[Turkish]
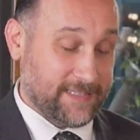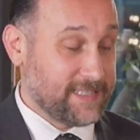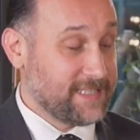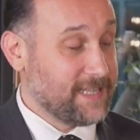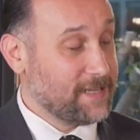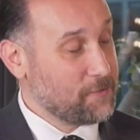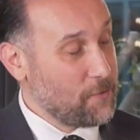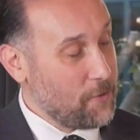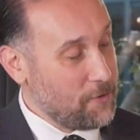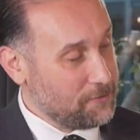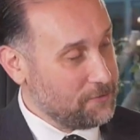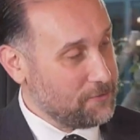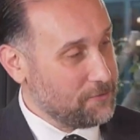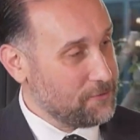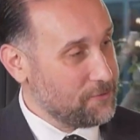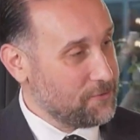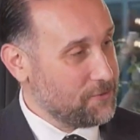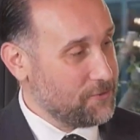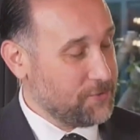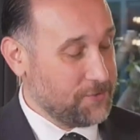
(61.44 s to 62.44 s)
nasıl
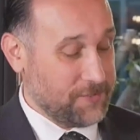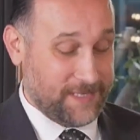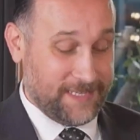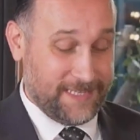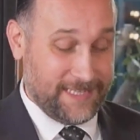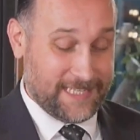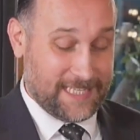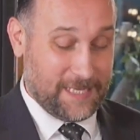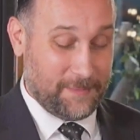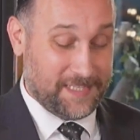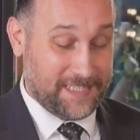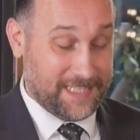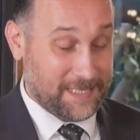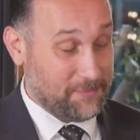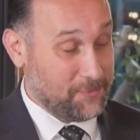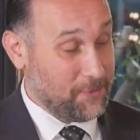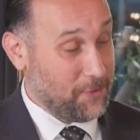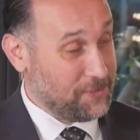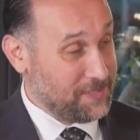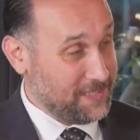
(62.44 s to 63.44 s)
gördünüz, e,
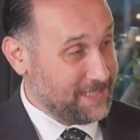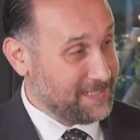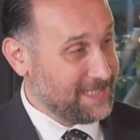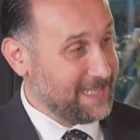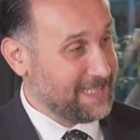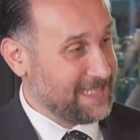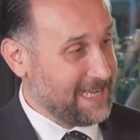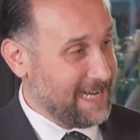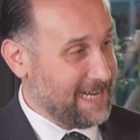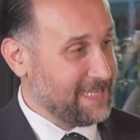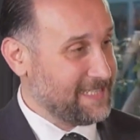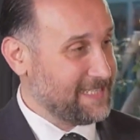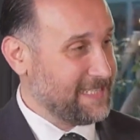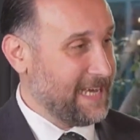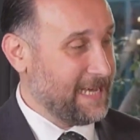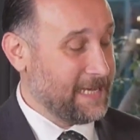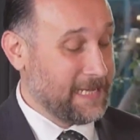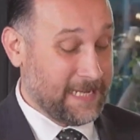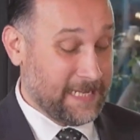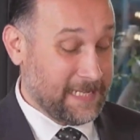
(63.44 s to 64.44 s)
2024 yılına dair
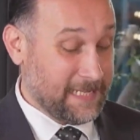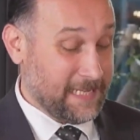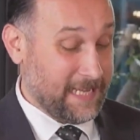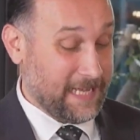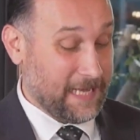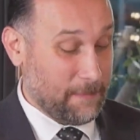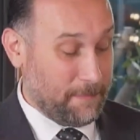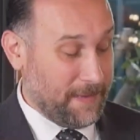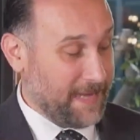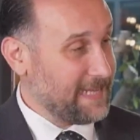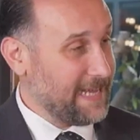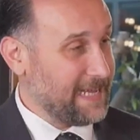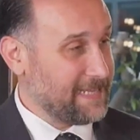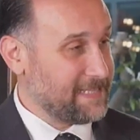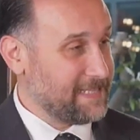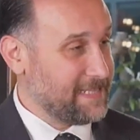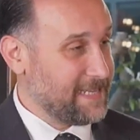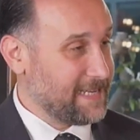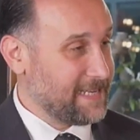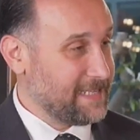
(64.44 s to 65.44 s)
de e,
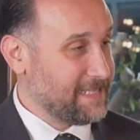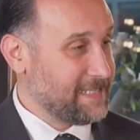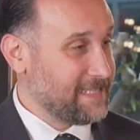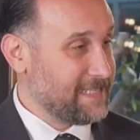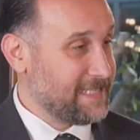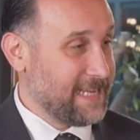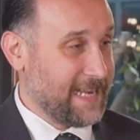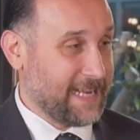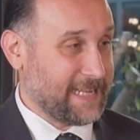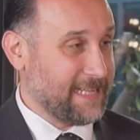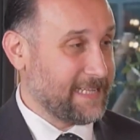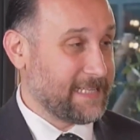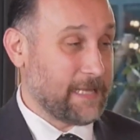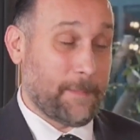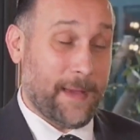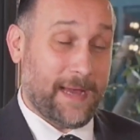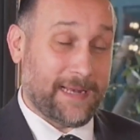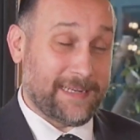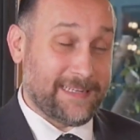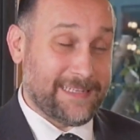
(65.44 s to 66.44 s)
beklentileriniz, dilekleri,
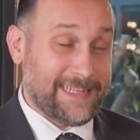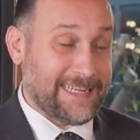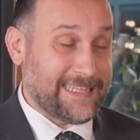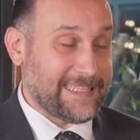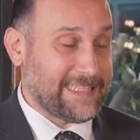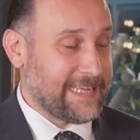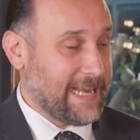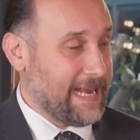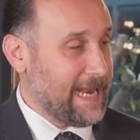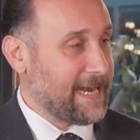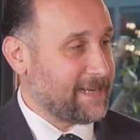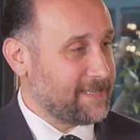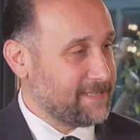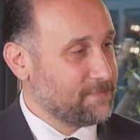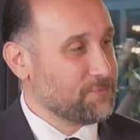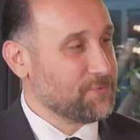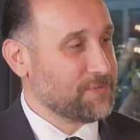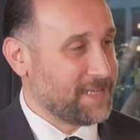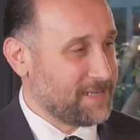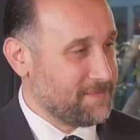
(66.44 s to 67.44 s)
temennileriniz
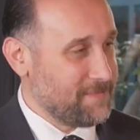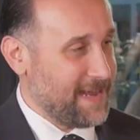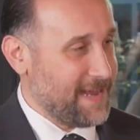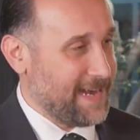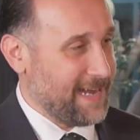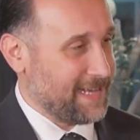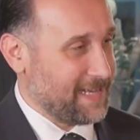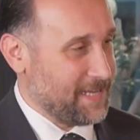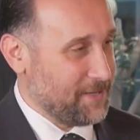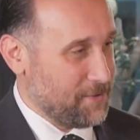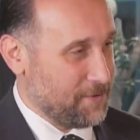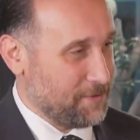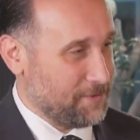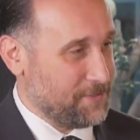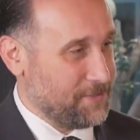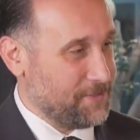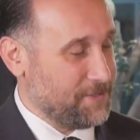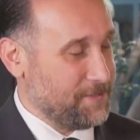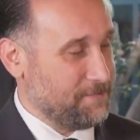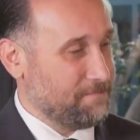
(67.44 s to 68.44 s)
nelerdir? Bunları merak
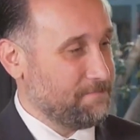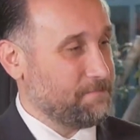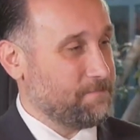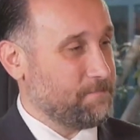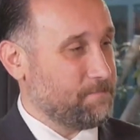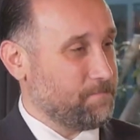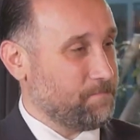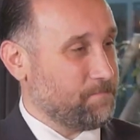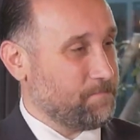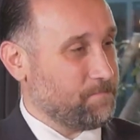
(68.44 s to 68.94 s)
ediyoruz. Tabii ki.